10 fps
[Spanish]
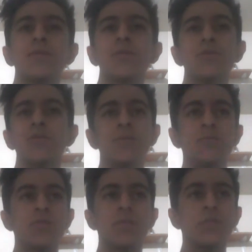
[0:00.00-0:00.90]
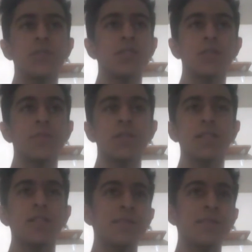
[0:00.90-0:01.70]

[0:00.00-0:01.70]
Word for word: tuvo mucho apoyo esa página.